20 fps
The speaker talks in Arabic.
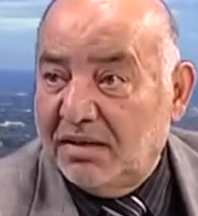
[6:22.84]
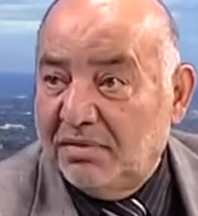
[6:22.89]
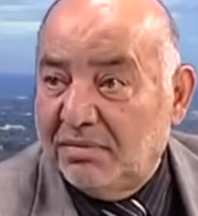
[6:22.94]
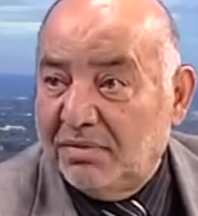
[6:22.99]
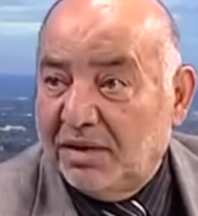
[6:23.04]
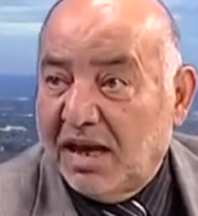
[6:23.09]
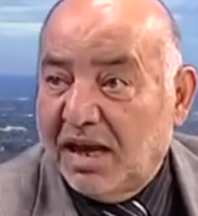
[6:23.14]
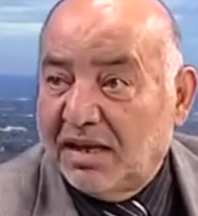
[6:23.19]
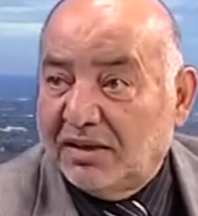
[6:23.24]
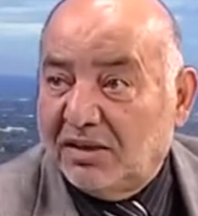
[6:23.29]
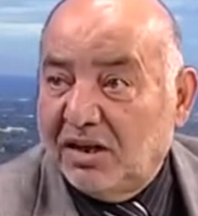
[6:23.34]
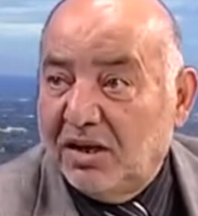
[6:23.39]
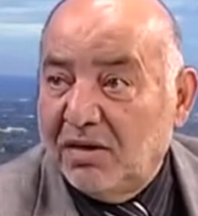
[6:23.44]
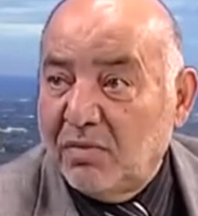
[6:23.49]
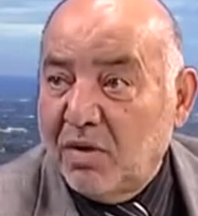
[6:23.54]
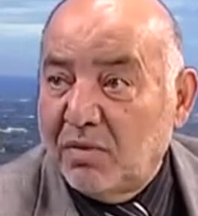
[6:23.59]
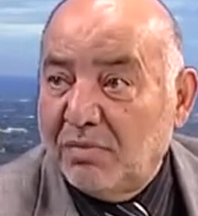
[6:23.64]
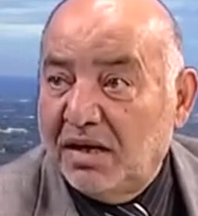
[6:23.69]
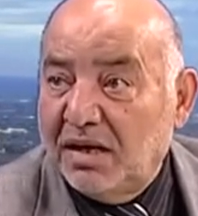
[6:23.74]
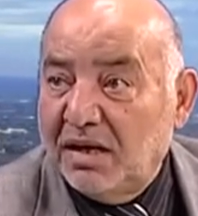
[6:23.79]

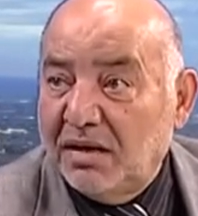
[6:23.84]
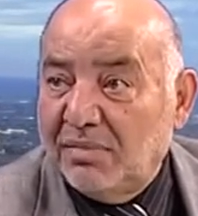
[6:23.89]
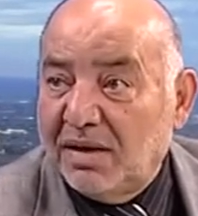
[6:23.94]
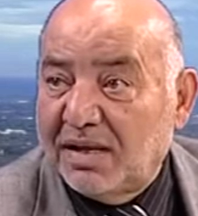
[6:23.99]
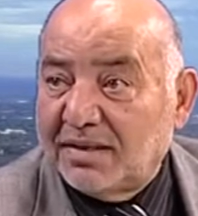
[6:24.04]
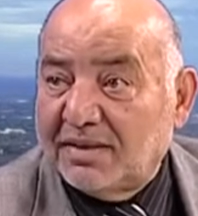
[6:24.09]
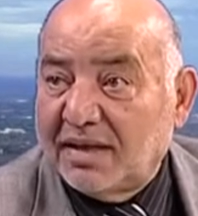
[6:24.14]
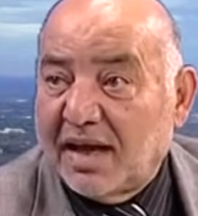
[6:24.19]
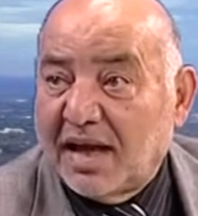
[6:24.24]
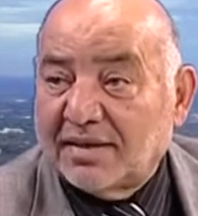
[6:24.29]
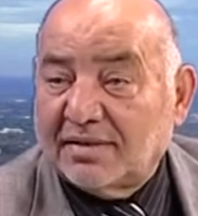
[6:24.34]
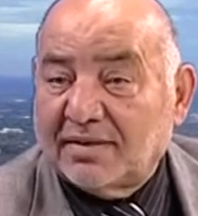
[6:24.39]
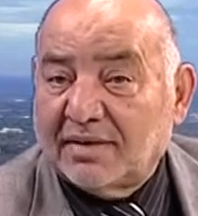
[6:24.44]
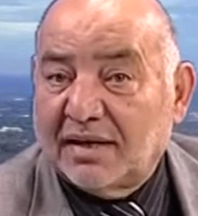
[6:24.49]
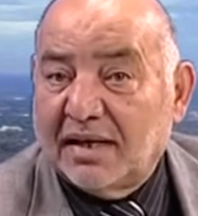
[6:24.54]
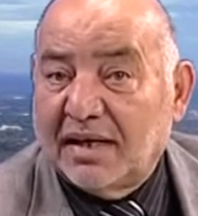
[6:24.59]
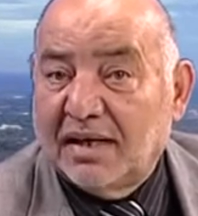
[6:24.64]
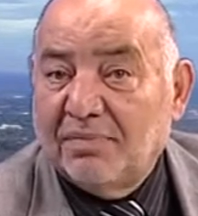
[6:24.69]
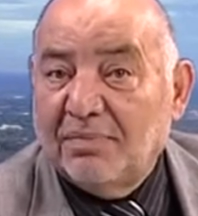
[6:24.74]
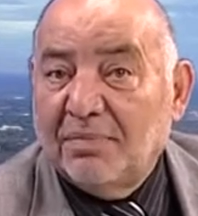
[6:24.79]
بيئتهم ومن لباس
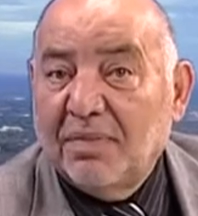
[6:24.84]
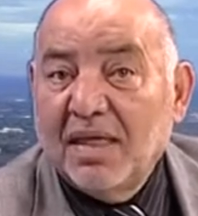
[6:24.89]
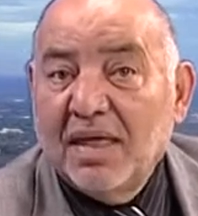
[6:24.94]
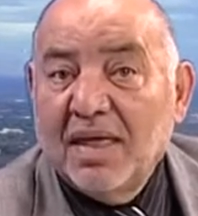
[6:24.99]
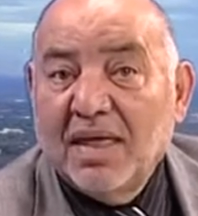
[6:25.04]
عصرهم